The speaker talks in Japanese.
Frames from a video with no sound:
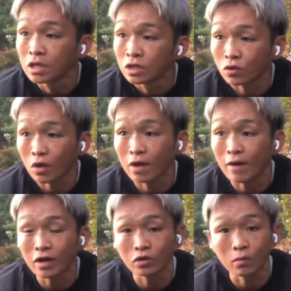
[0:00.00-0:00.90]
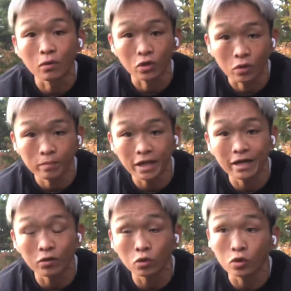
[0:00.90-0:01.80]
そこら辺はあると思うよみたい
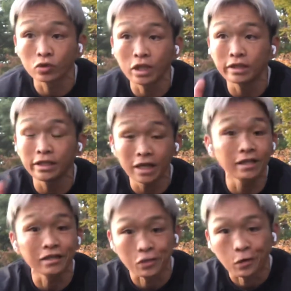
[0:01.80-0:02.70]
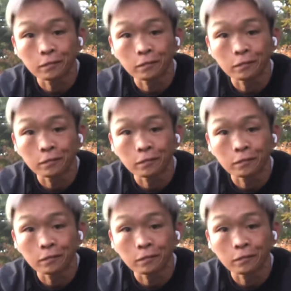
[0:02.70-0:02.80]
なことを言っていたんですよ。